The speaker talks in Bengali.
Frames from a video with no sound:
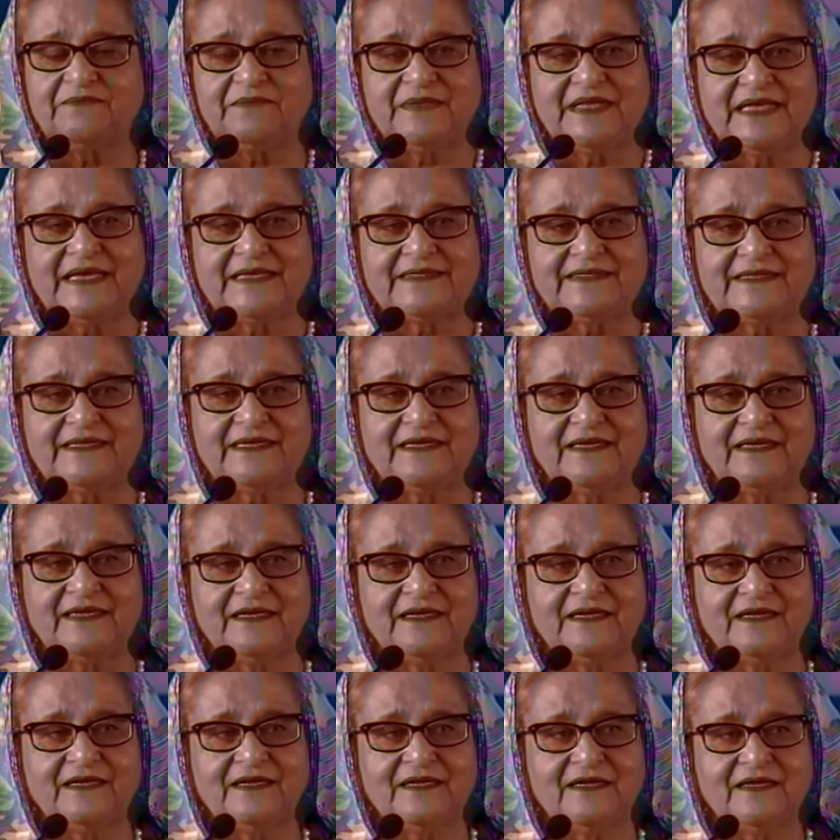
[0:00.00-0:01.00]
দেখতে
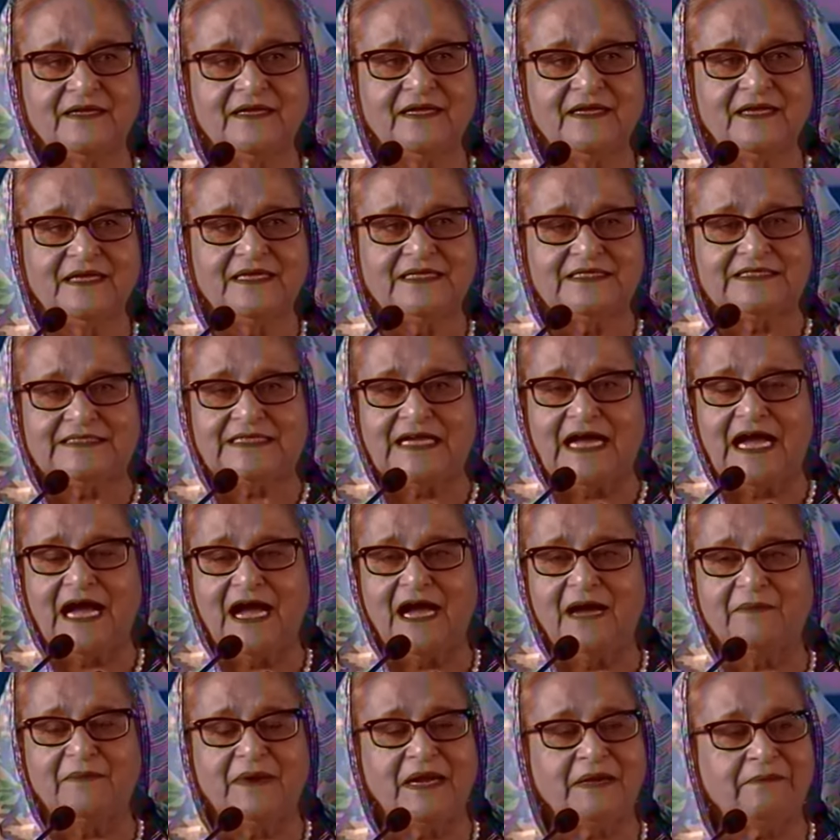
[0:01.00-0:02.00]
যে
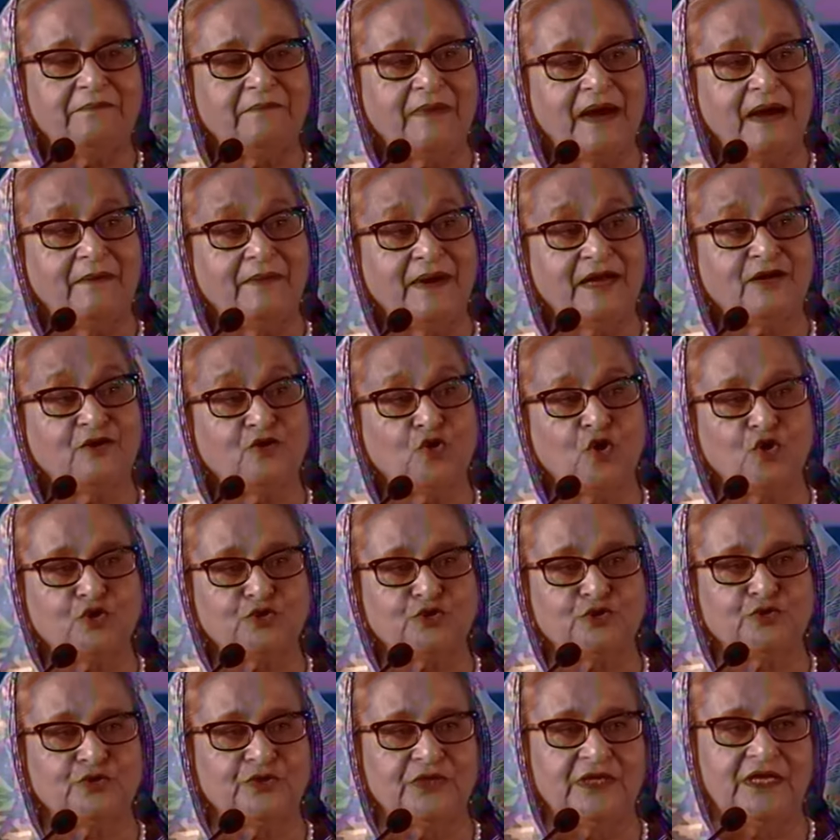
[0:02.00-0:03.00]
আমার বাবার রক্ত
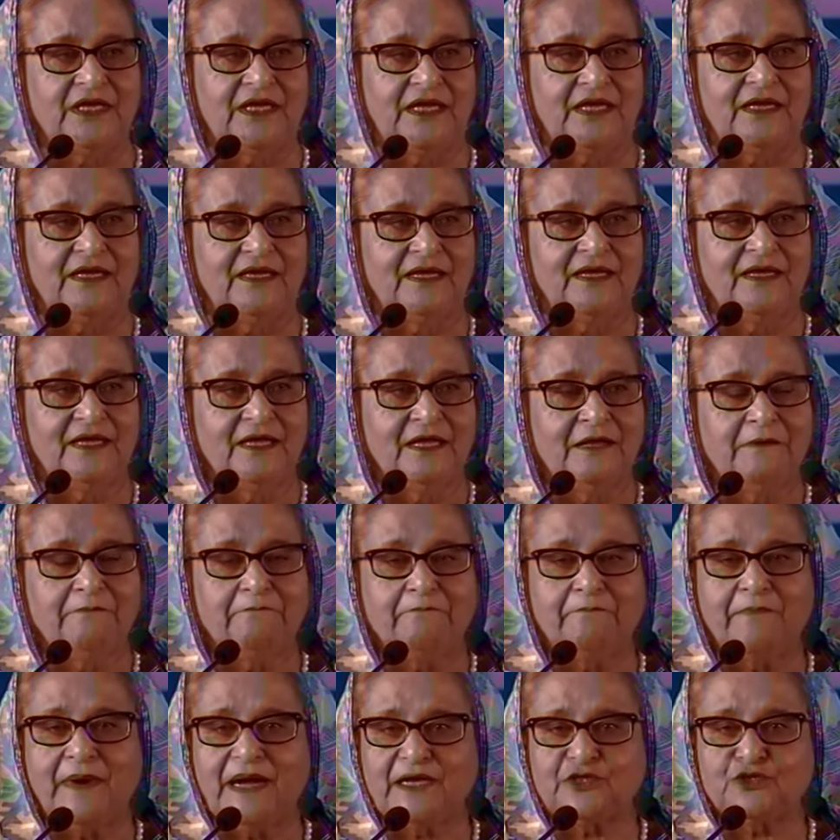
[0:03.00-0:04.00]
নিয়ে
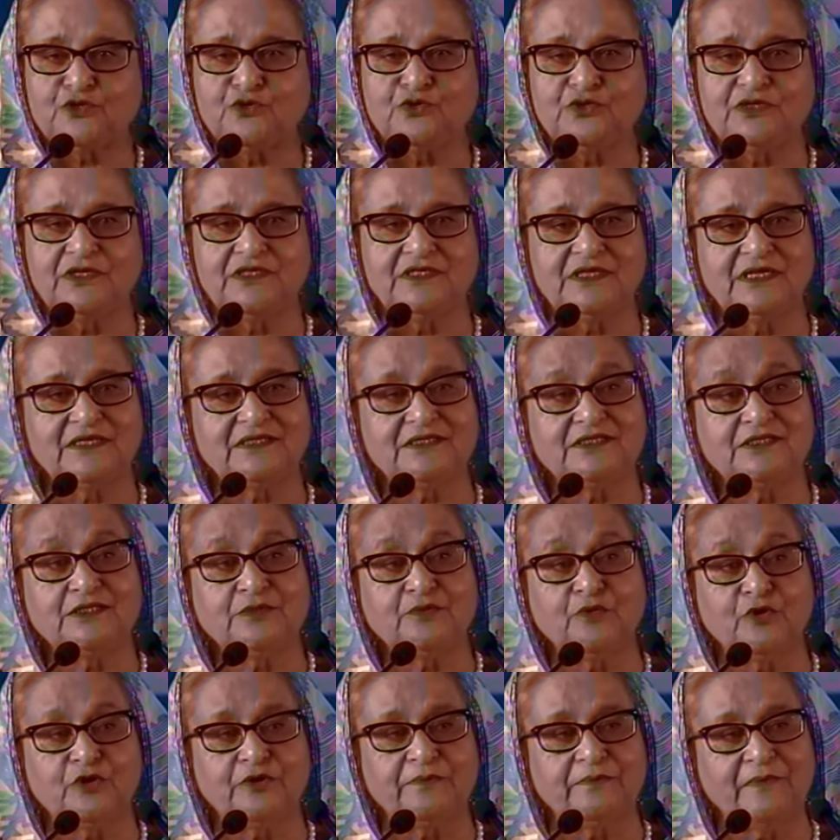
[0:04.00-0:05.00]
বাসন্তীদের
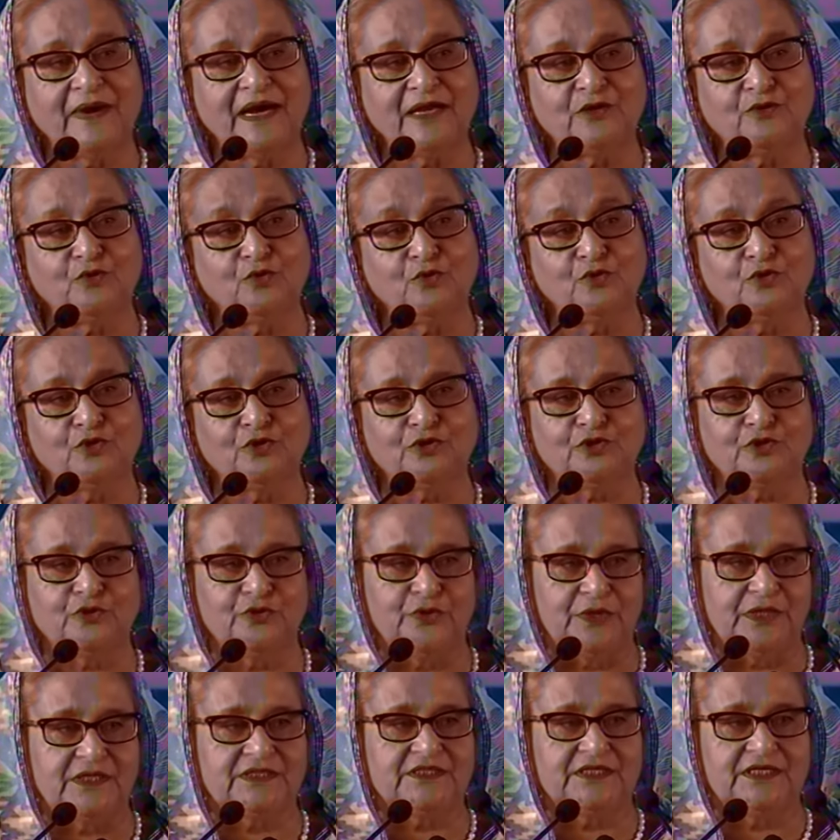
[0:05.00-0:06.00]
জীবনমান উন্নত
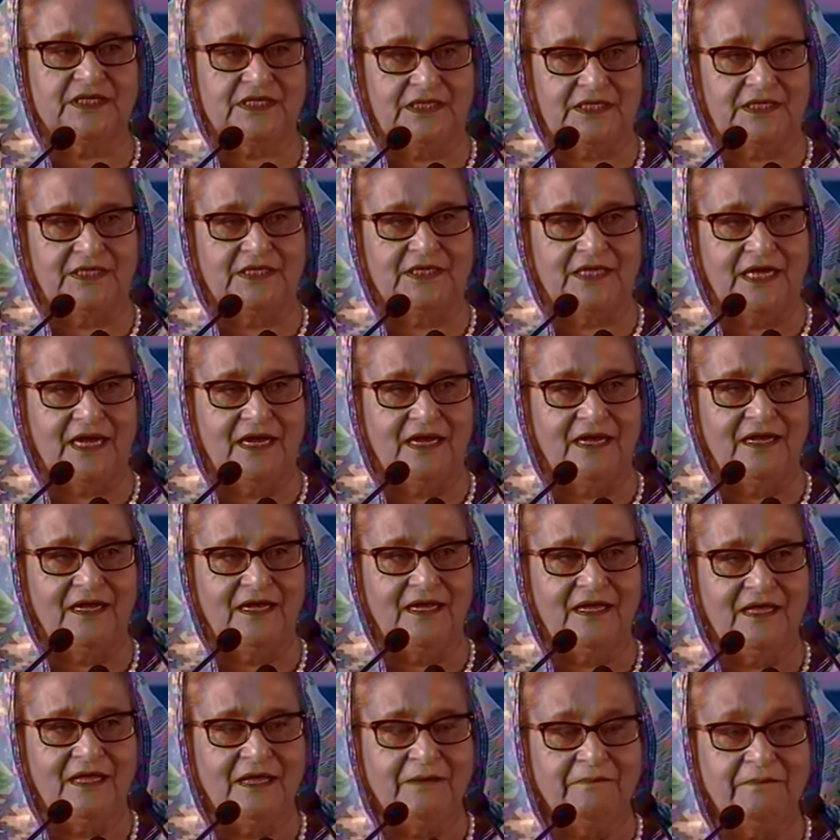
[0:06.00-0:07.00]
হয়েছে কি না
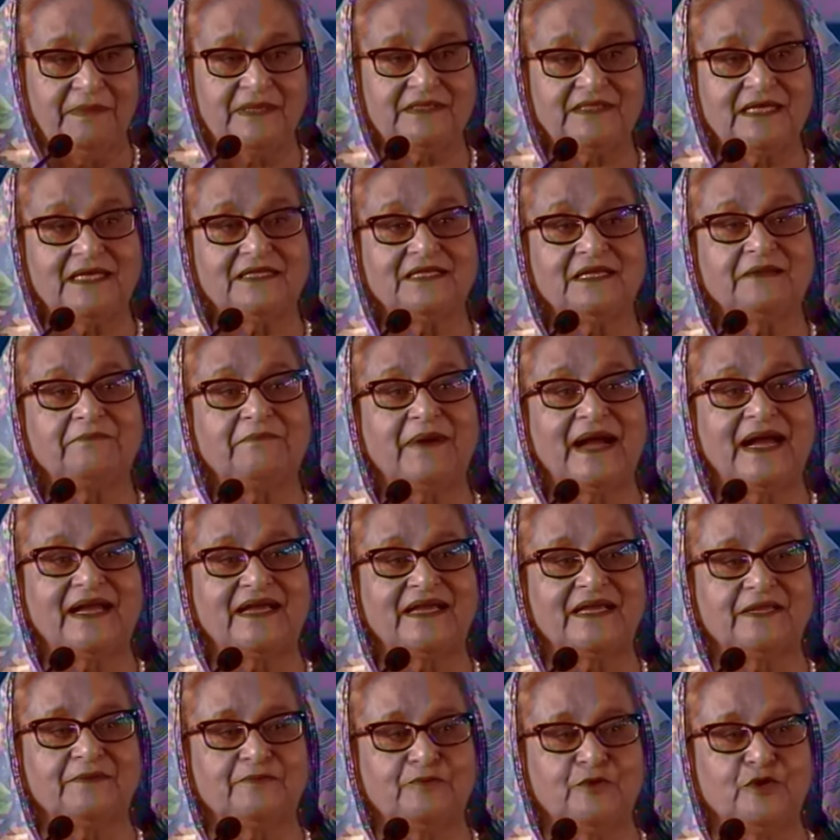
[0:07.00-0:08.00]
বা তাদের
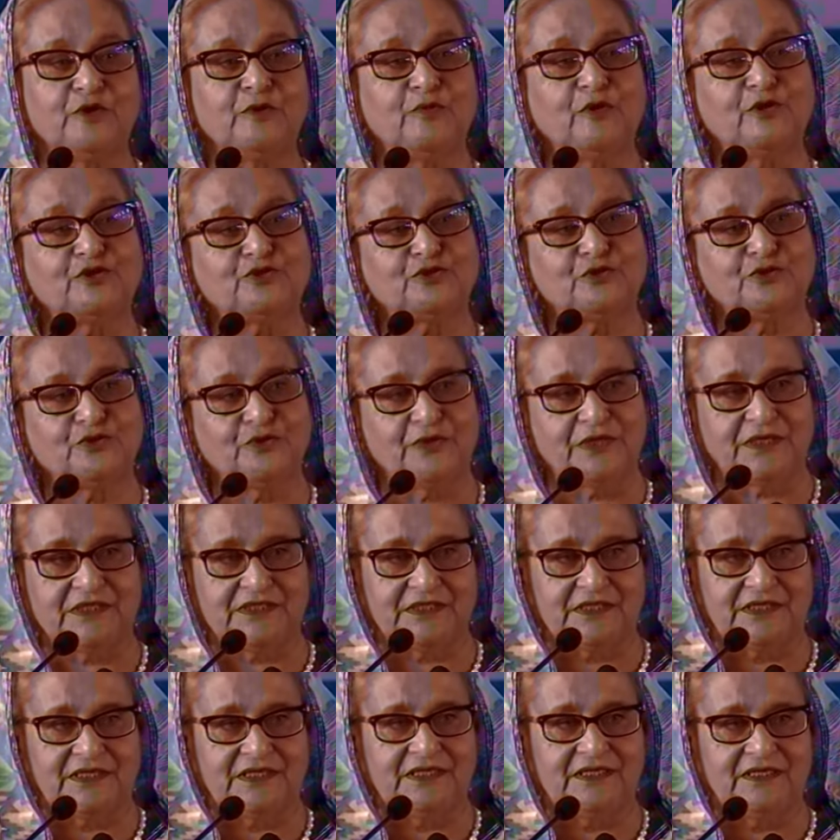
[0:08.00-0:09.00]
ভাগ্যের পরিবর্তন হয়েছে
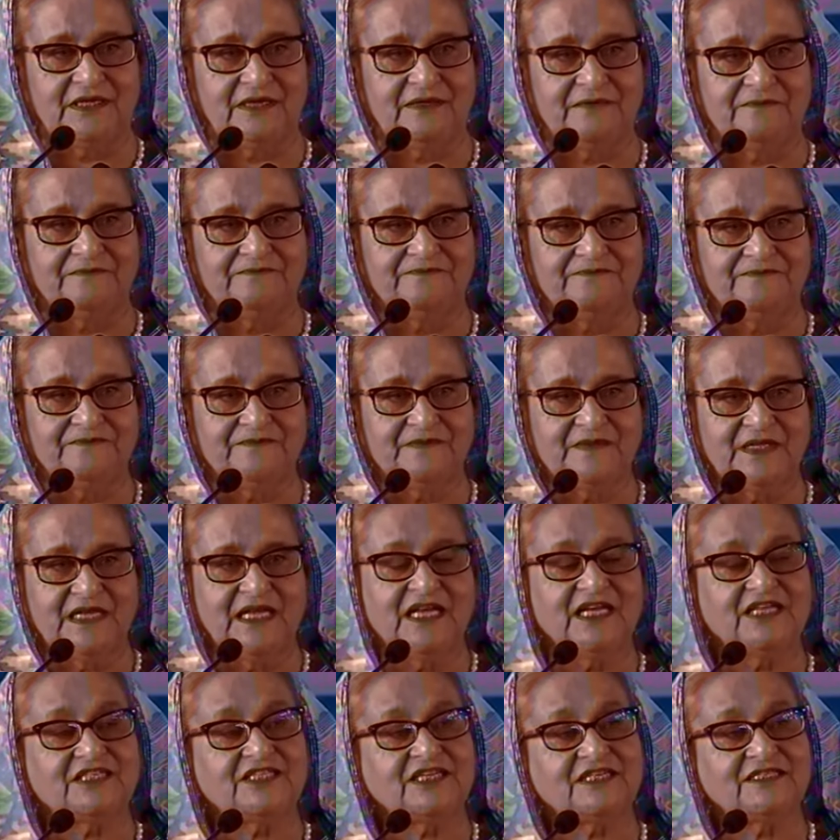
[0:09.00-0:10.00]
কি না
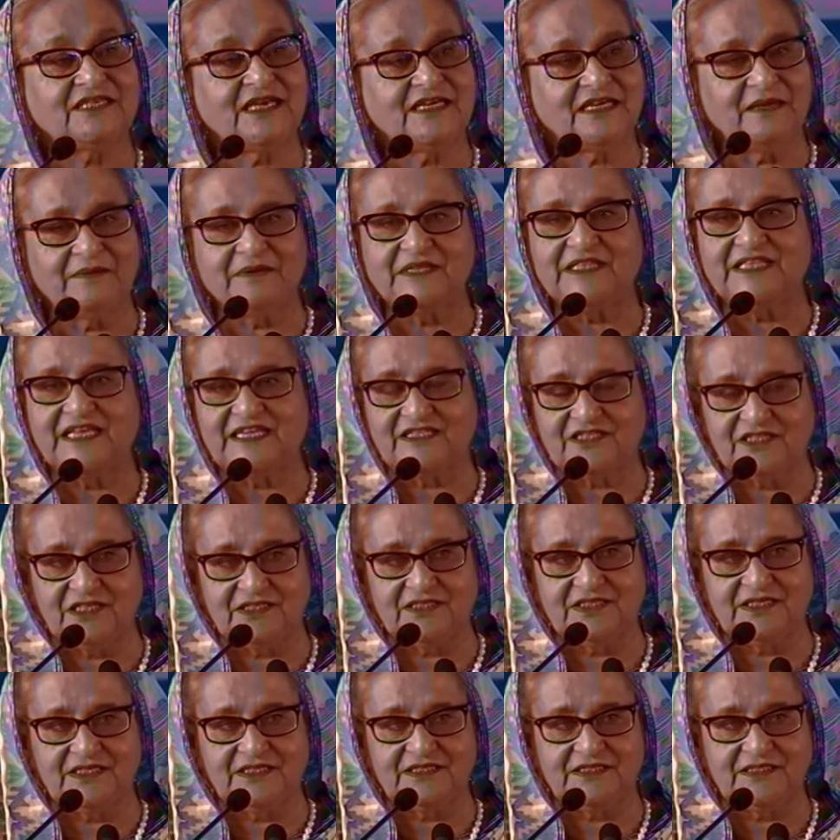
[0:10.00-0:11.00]
সেটাই আমি দেখতে
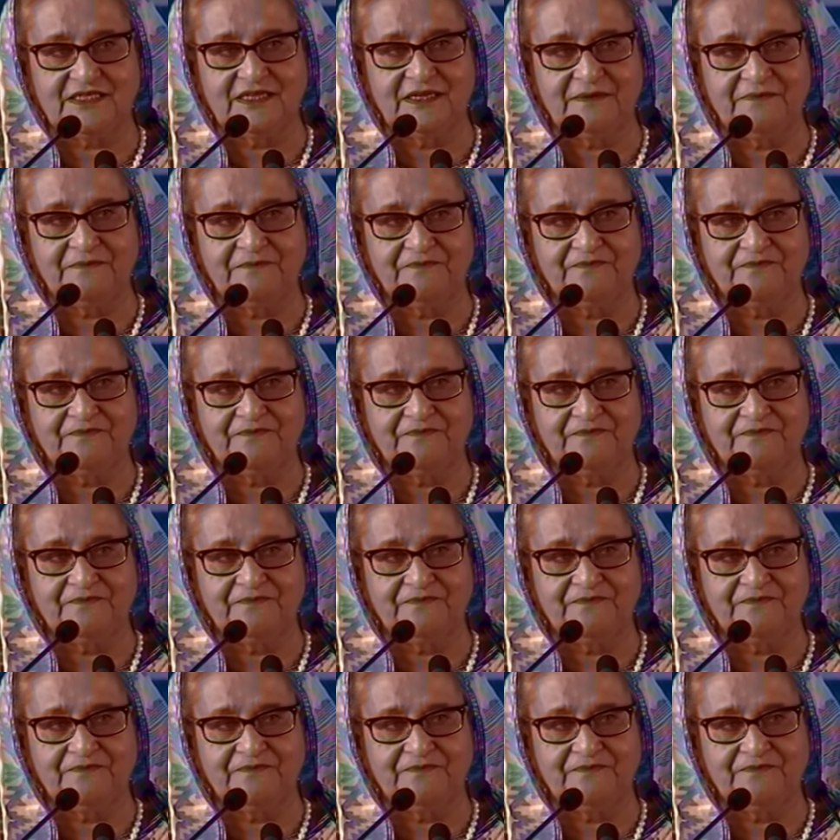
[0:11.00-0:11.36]
চেয়েছিলাম